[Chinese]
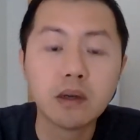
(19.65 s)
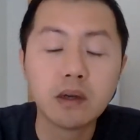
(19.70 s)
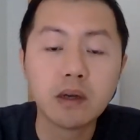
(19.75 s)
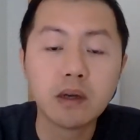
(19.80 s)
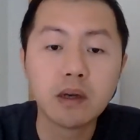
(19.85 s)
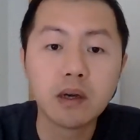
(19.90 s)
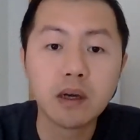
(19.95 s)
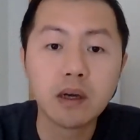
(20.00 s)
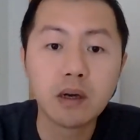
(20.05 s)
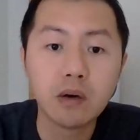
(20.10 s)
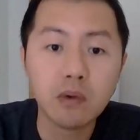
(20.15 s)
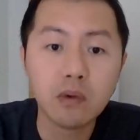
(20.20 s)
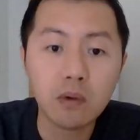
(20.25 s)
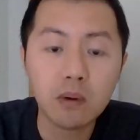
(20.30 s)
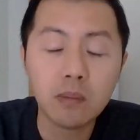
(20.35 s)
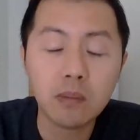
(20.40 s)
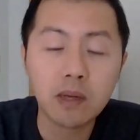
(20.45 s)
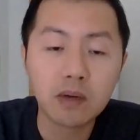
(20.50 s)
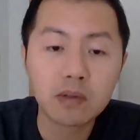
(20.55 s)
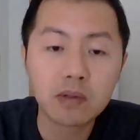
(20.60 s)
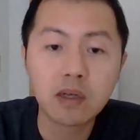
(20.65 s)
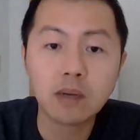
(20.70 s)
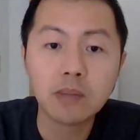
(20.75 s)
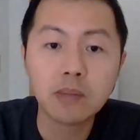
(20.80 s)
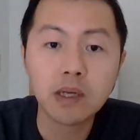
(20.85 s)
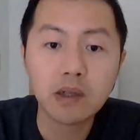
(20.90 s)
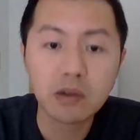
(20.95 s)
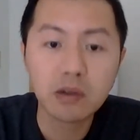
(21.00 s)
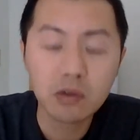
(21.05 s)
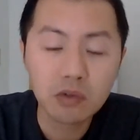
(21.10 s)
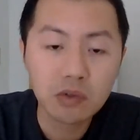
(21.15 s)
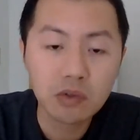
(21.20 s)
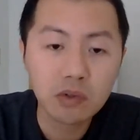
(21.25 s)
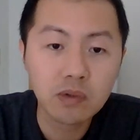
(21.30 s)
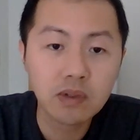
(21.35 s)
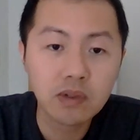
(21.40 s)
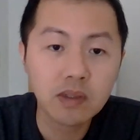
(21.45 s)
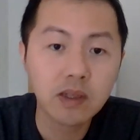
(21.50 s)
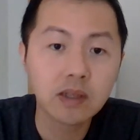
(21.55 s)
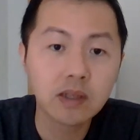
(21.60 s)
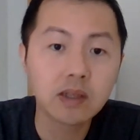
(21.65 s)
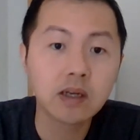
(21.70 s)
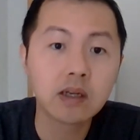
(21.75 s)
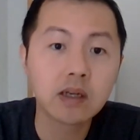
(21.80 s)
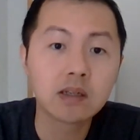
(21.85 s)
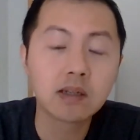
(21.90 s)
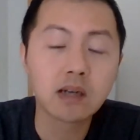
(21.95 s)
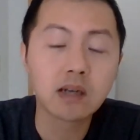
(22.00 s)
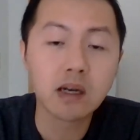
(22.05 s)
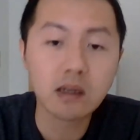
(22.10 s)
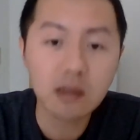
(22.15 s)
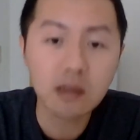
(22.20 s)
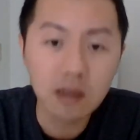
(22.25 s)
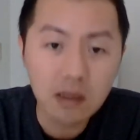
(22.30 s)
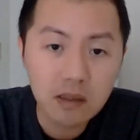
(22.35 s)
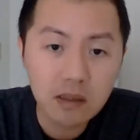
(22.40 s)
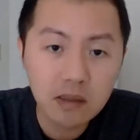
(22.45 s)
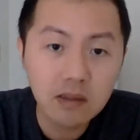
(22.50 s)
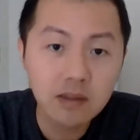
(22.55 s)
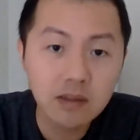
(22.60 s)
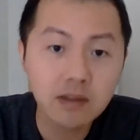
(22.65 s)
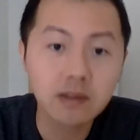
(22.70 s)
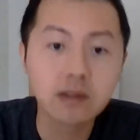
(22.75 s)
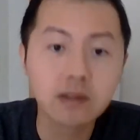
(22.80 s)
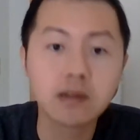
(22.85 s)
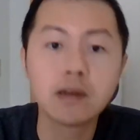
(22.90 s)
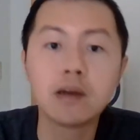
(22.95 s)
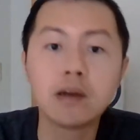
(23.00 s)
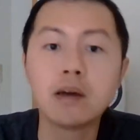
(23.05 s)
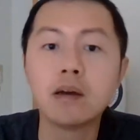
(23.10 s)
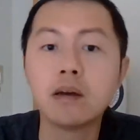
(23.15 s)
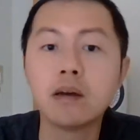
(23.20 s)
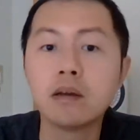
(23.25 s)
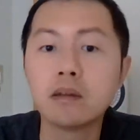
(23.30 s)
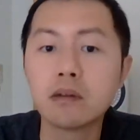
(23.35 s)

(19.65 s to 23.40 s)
哎，火爆场面又出现了，啥啥事情呢？